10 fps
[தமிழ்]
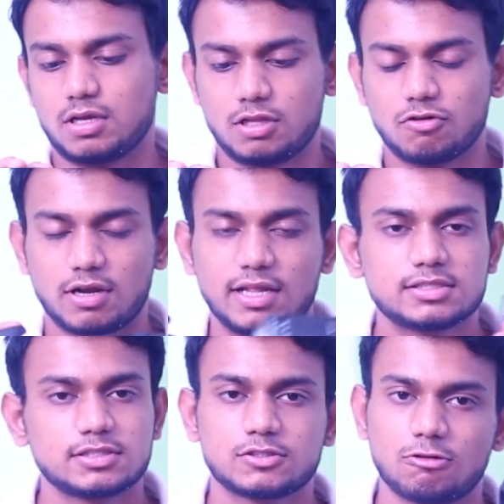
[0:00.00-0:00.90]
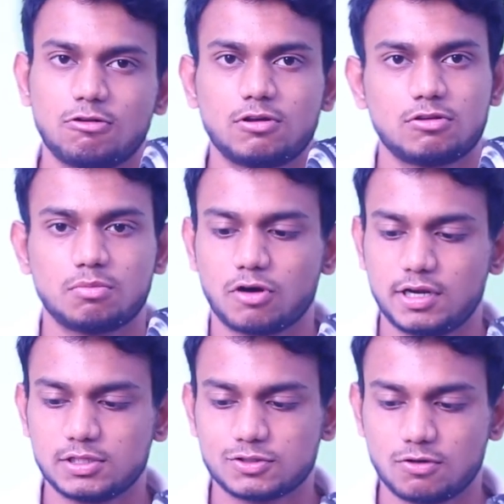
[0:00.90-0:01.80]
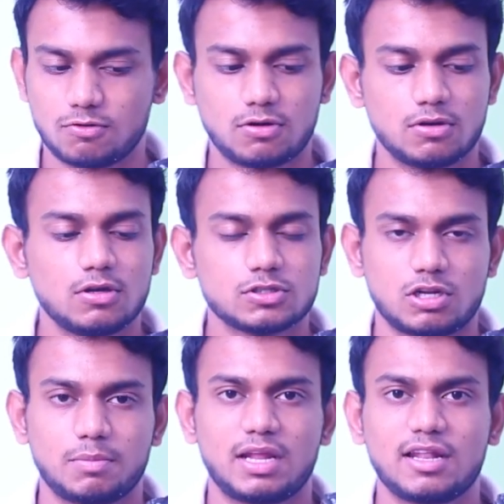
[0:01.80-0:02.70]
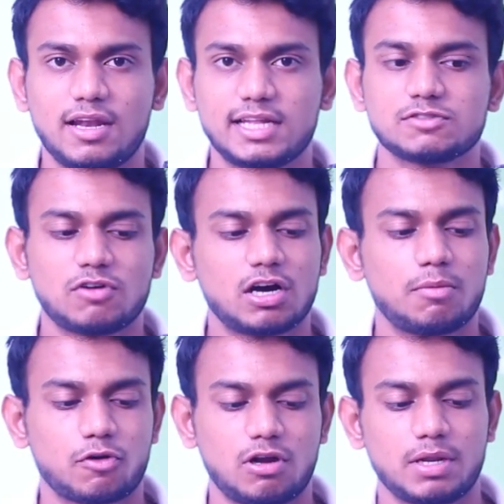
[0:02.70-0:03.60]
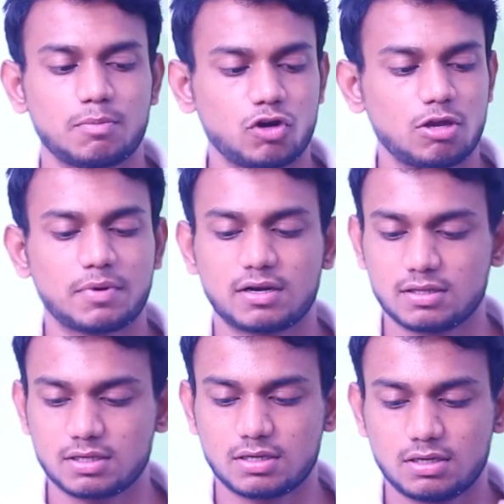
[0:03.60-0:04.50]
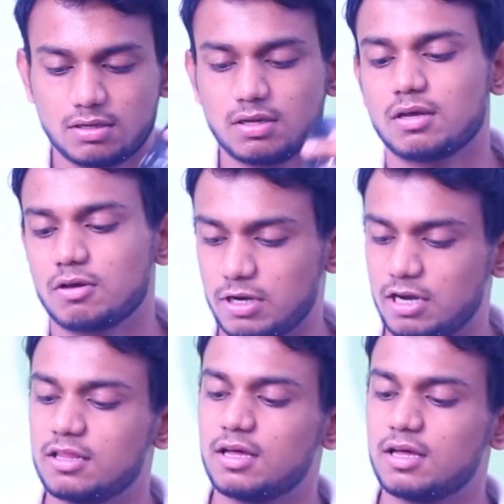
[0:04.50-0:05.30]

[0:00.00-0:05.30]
இது ஒரு லென்ஸ்னு சொல்லுவோம் இது ஒரு பாடின்னு சொல்லுவோம் ஸோ நம்ம என்ன லென்ஸ் வாங்க போகிறோம் அப்படியே முடிவு பண்ணுறதுக்கு ரெண்டு